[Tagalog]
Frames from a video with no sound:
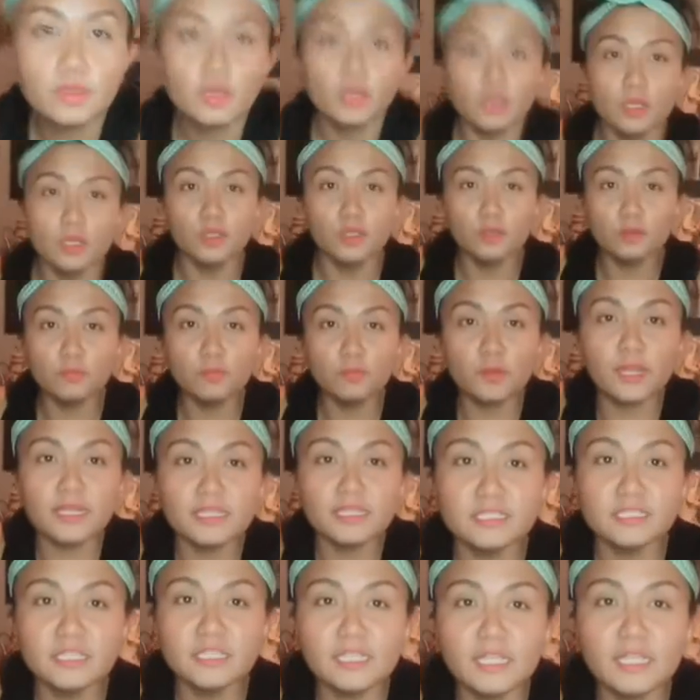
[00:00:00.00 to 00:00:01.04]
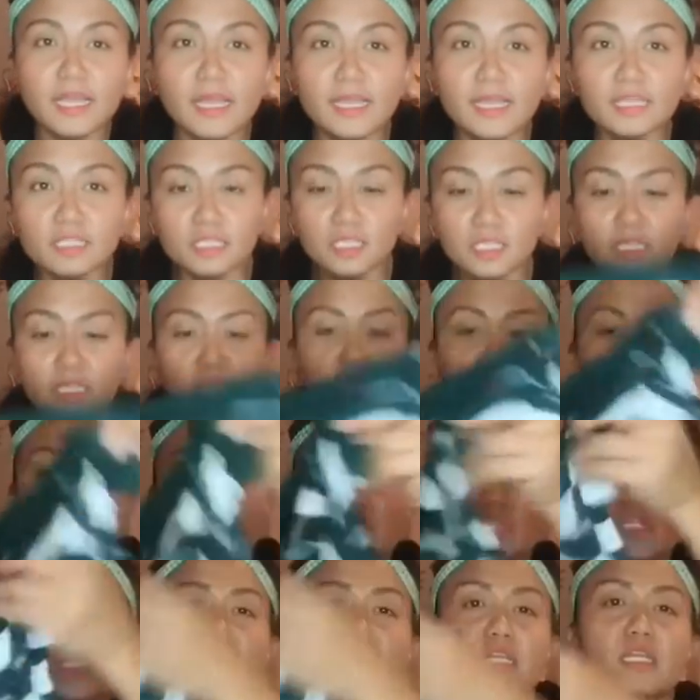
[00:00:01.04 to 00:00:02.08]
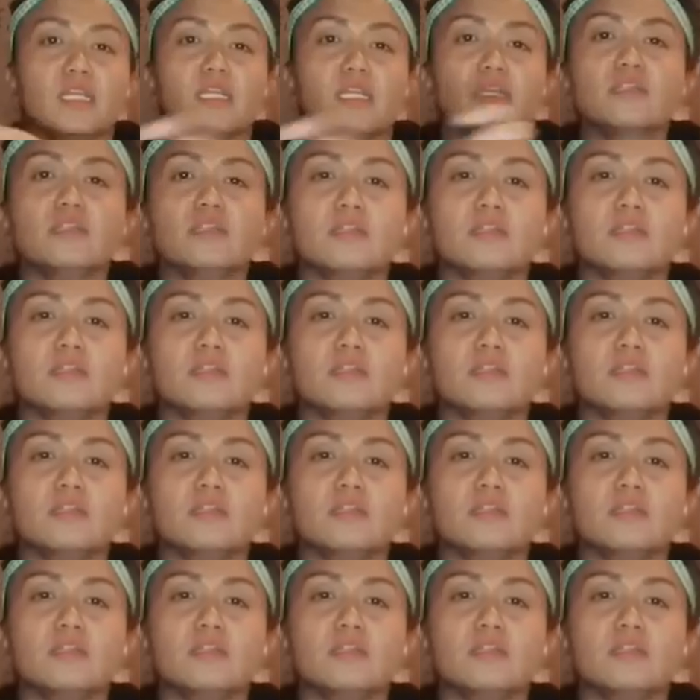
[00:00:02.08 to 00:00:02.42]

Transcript: Yung price niya guys is 13